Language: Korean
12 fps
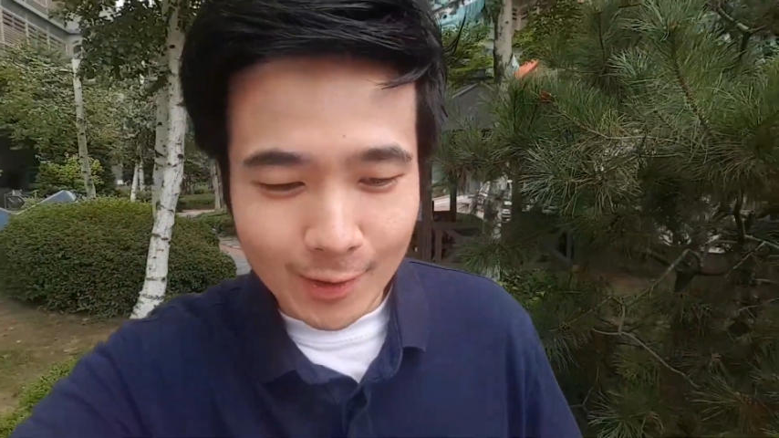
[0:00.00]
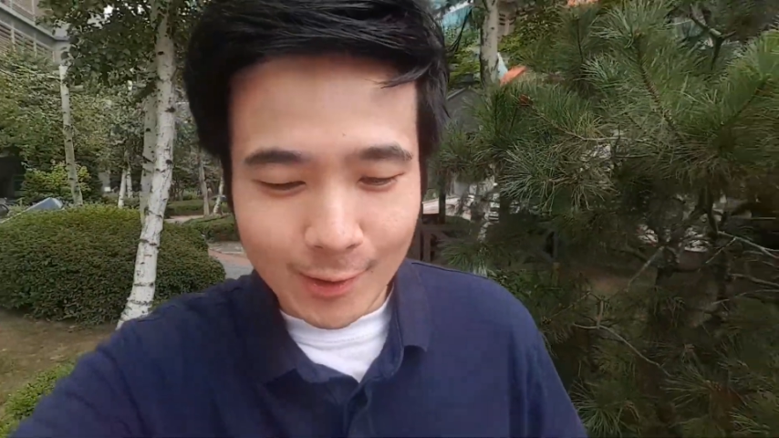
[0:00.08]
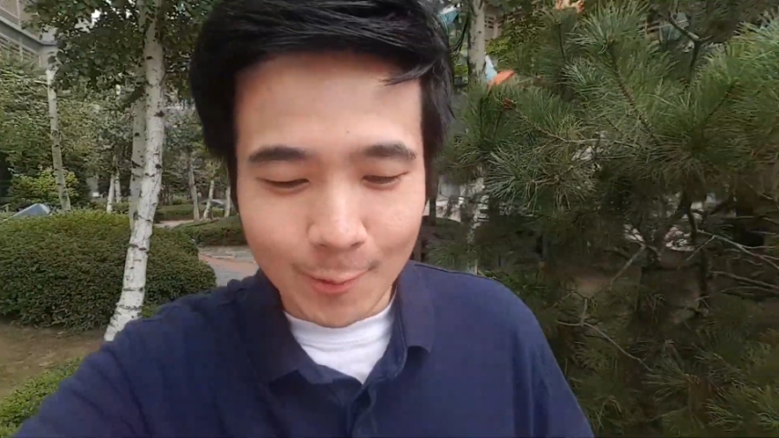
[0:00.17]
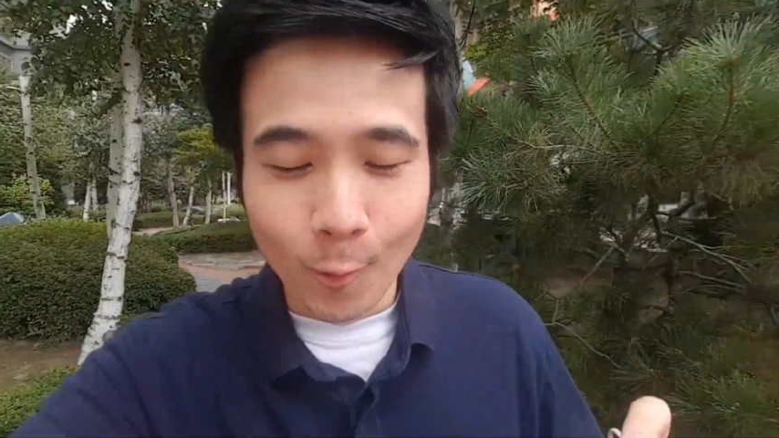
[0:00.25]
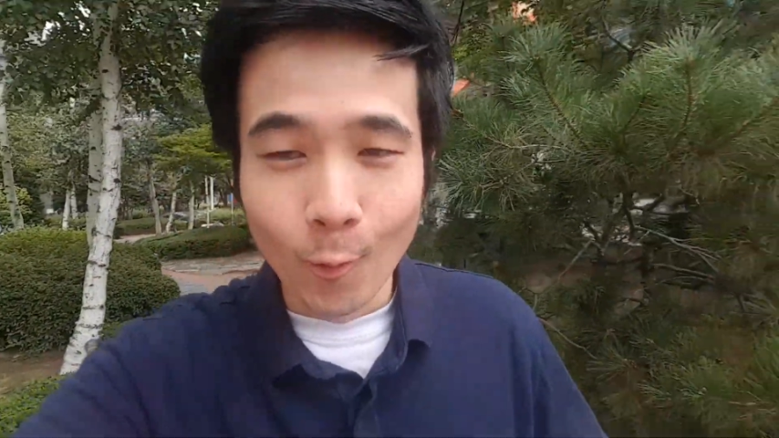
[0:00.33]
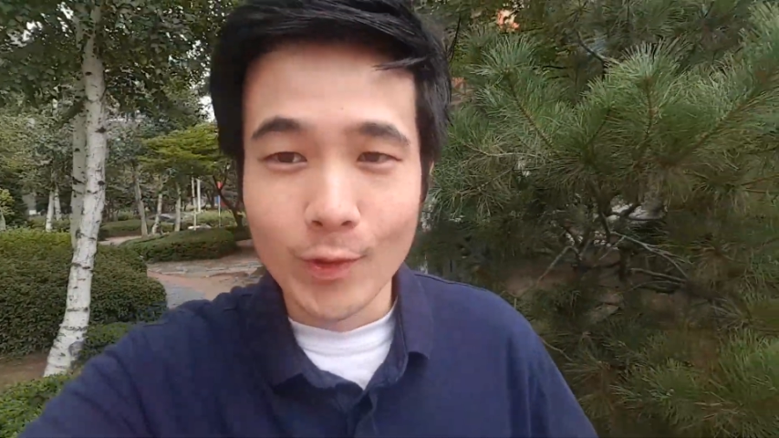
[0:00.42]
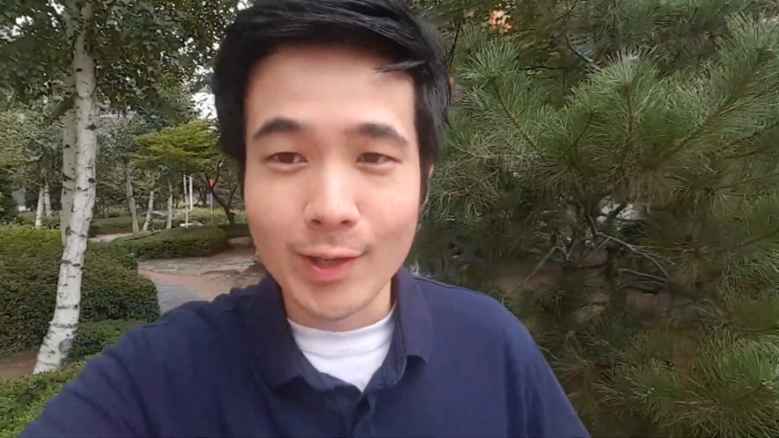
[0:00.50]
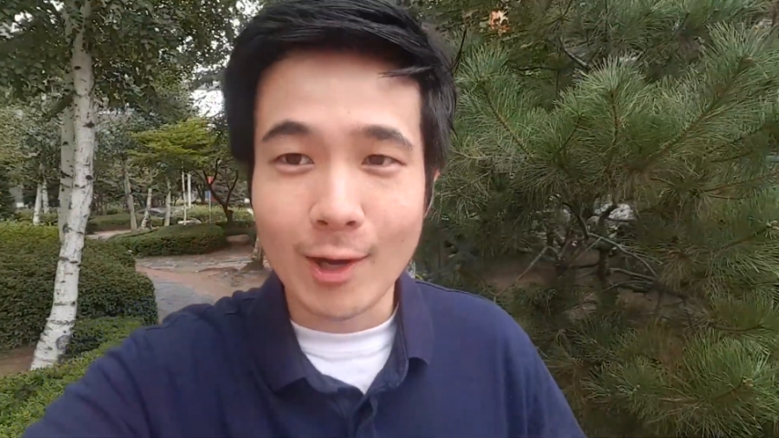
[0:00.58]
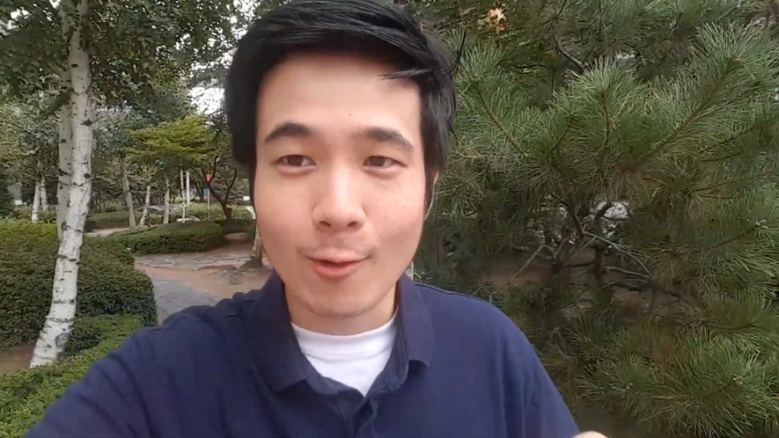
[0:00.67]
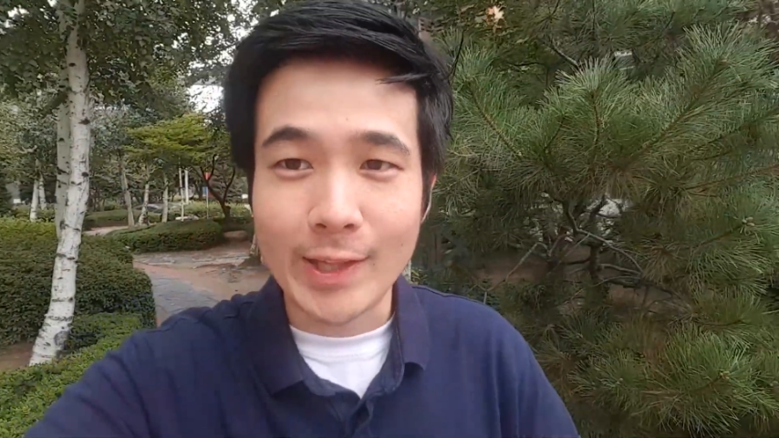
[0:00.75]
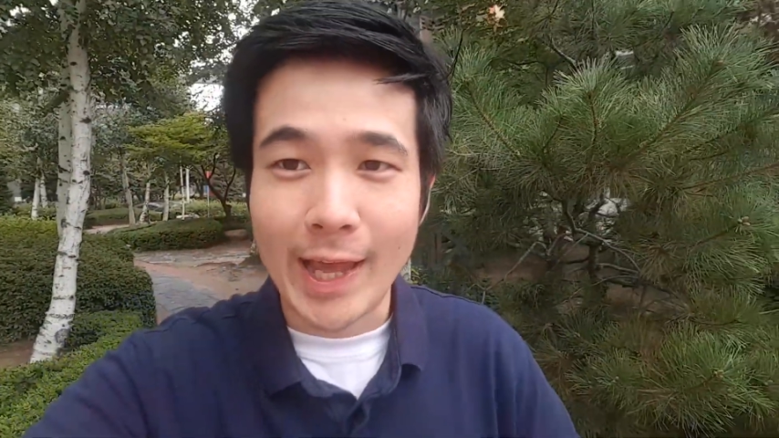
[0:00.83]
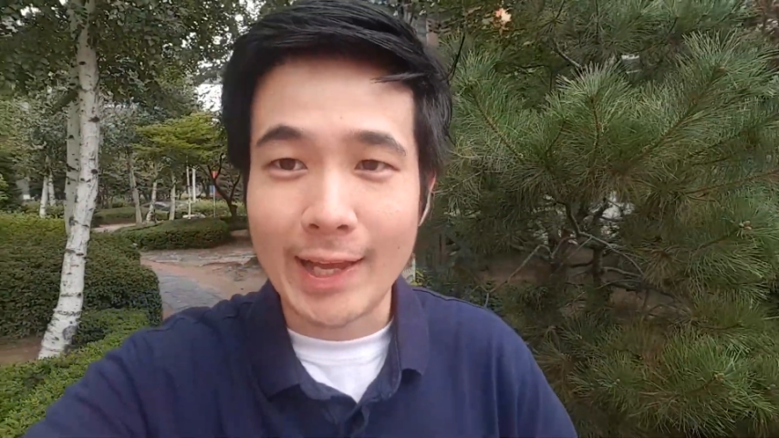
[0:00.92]
그럼 오늘
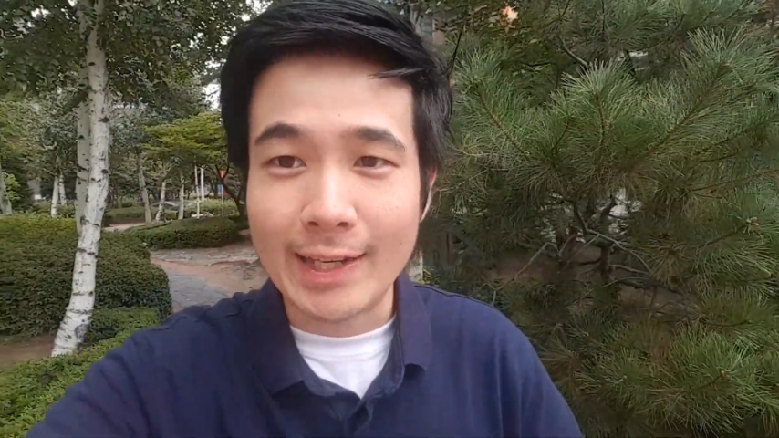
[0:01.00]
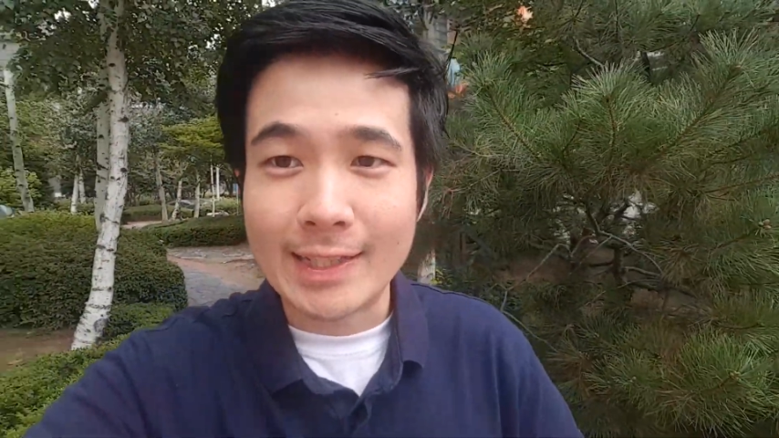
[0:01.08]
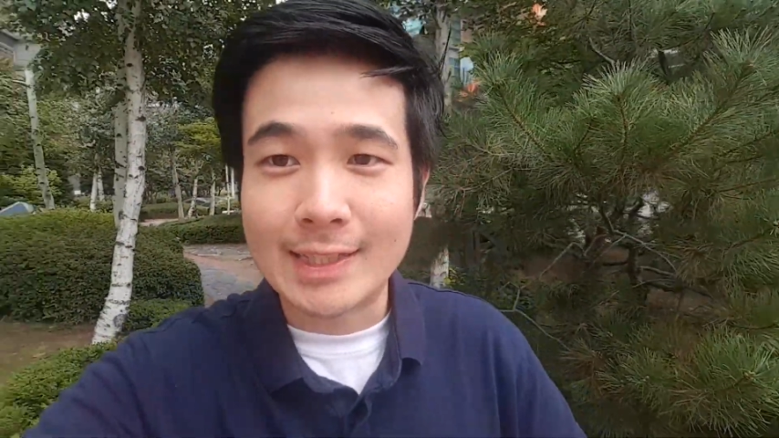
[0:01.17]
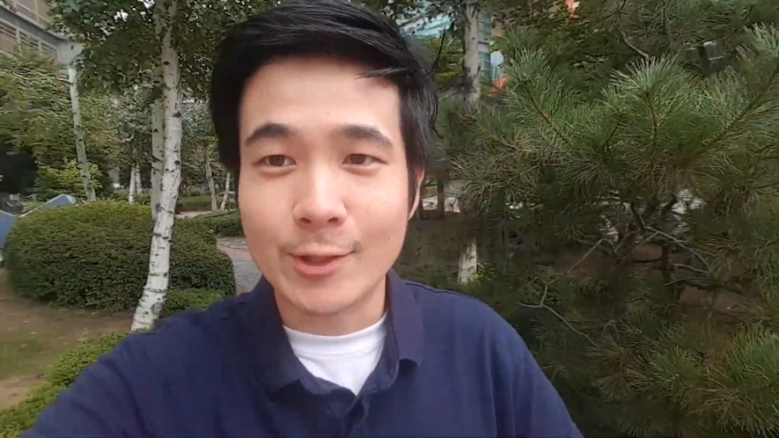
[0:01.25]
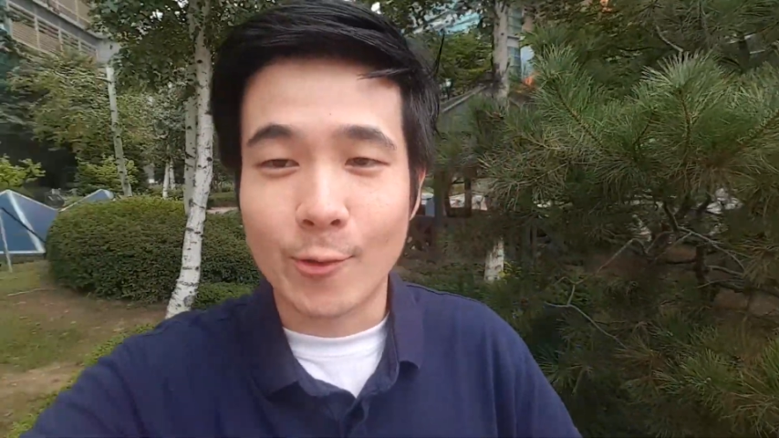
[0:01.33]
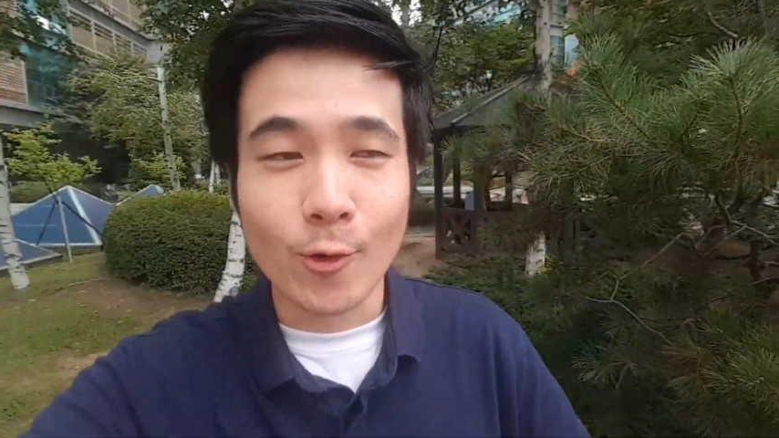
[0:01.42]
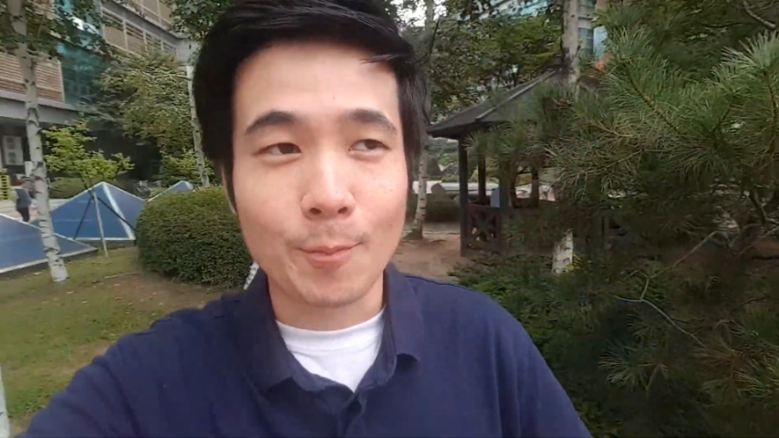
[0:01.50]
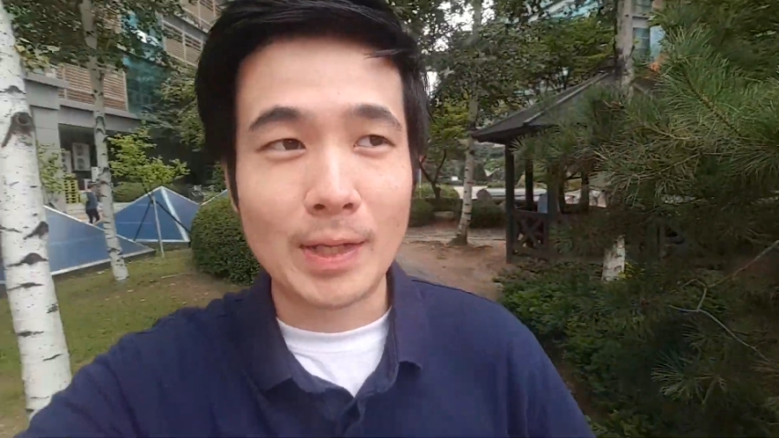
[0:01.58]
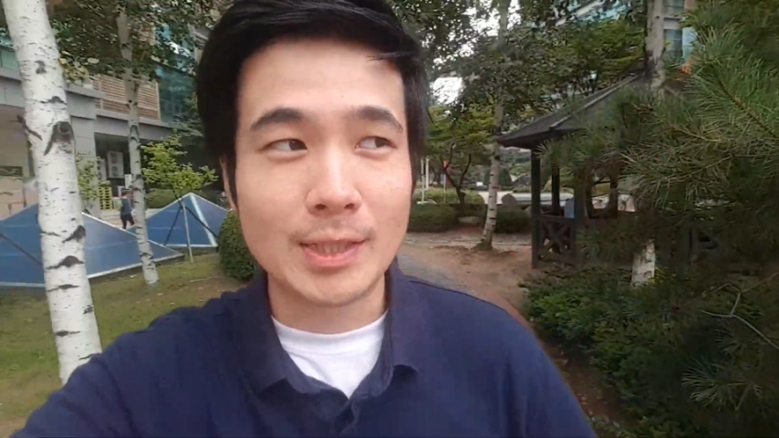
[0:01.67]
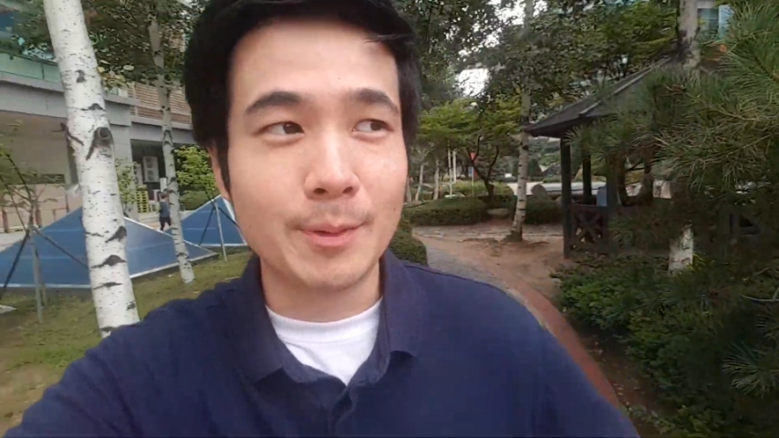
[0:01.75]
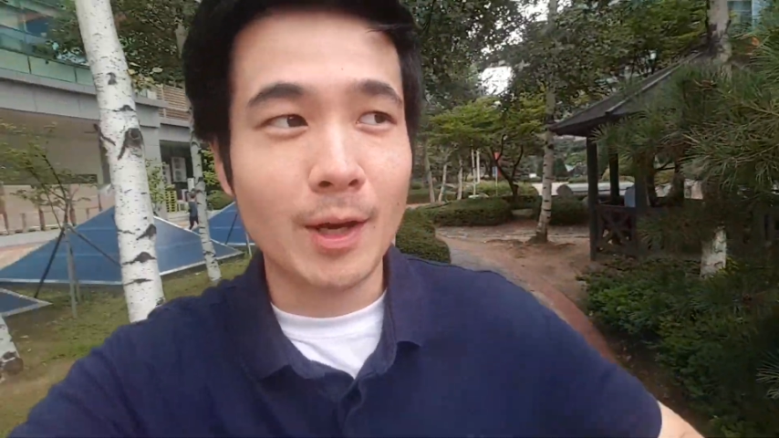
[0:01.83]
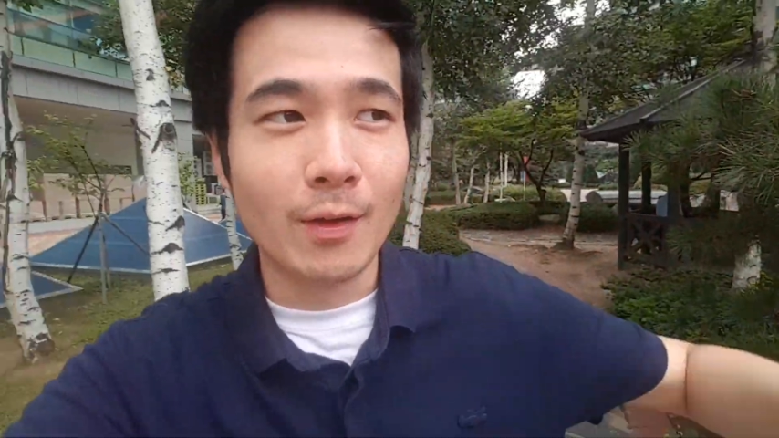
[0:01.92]
하고 내일 이틀 교육
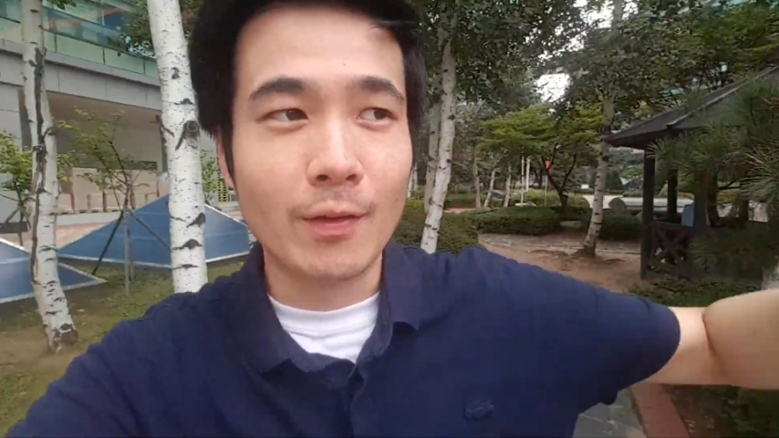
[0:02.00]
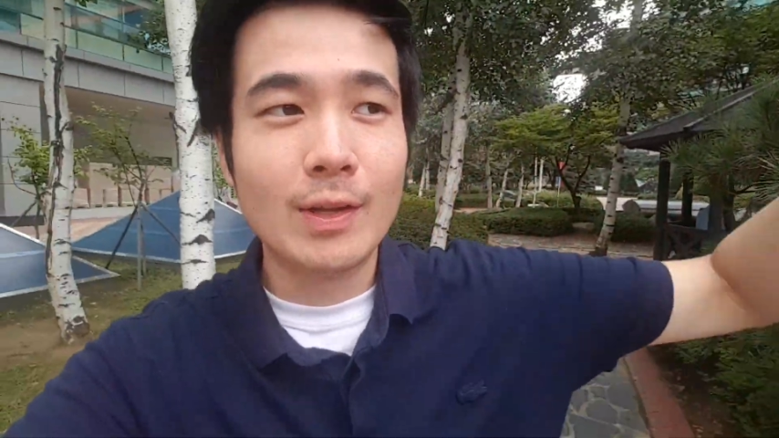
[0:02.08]
받으면